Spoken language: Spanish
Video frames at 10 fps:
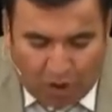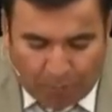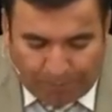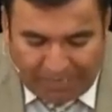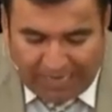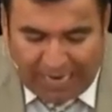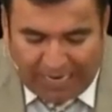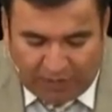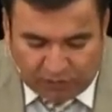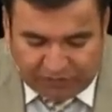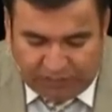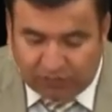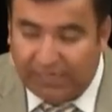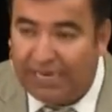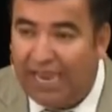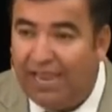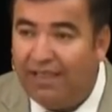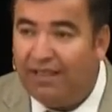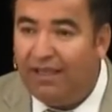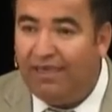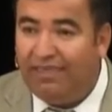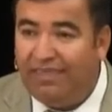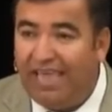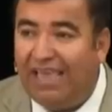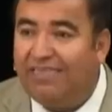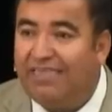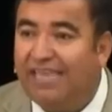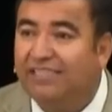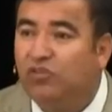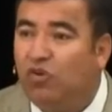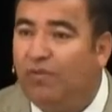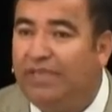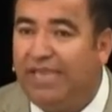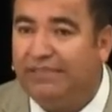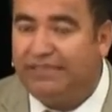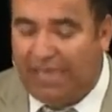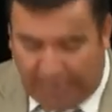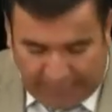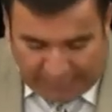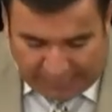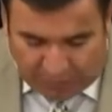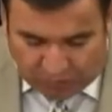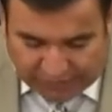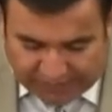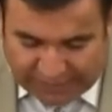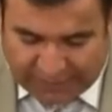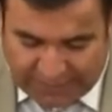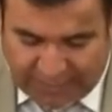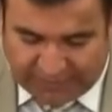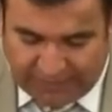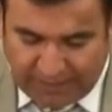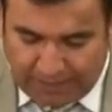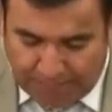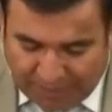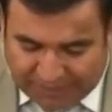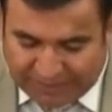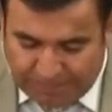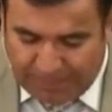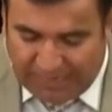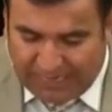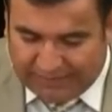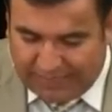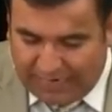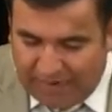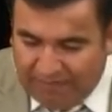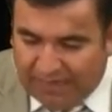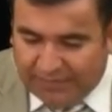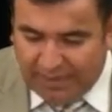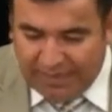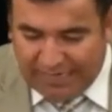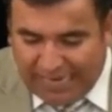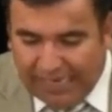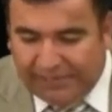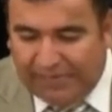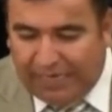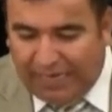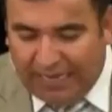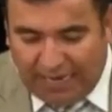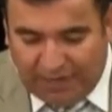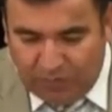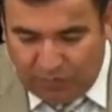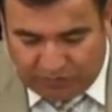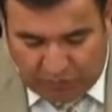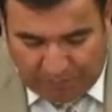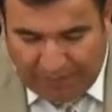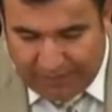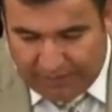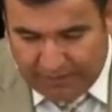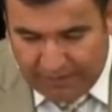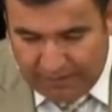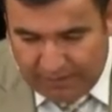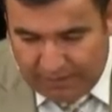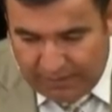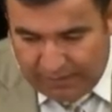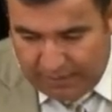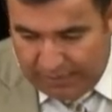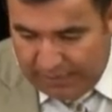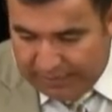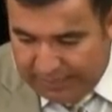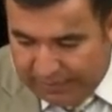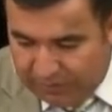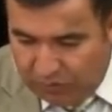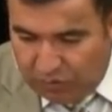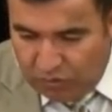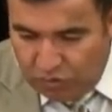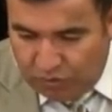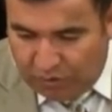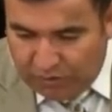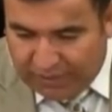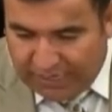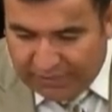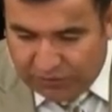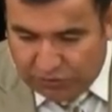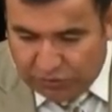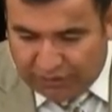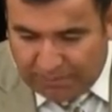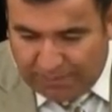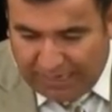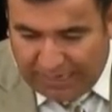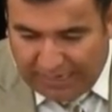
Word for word: opera en los hijos de qué? De desobediencia, hijos de Satanás, príncipe de las tinieblas, y ese era nuestro Padre. En el texto número 3, nosotros también